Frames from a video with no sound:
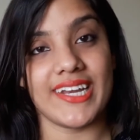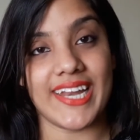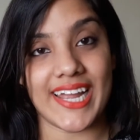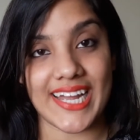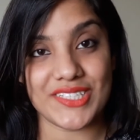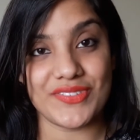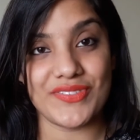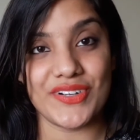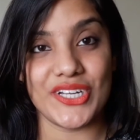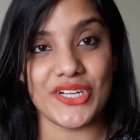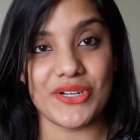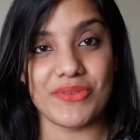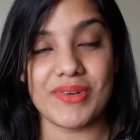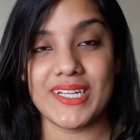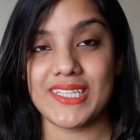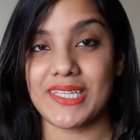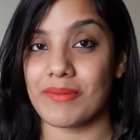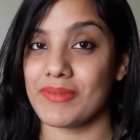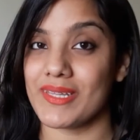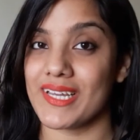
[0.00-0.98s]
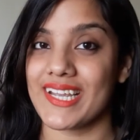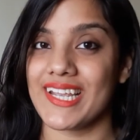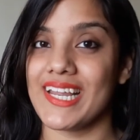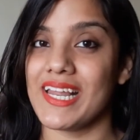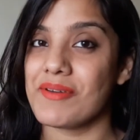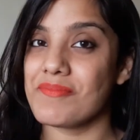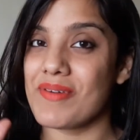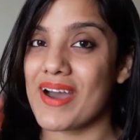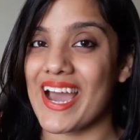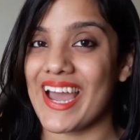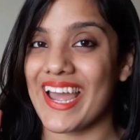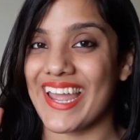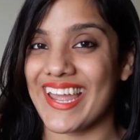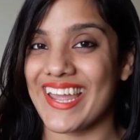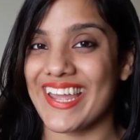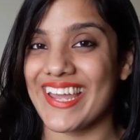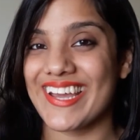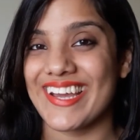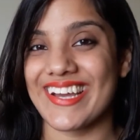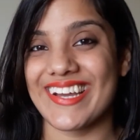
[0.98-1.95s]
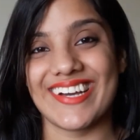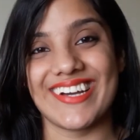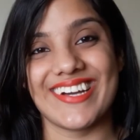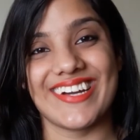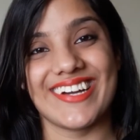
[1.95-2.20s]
नेक्स्ट वीडियो में तब तक के लिए बाय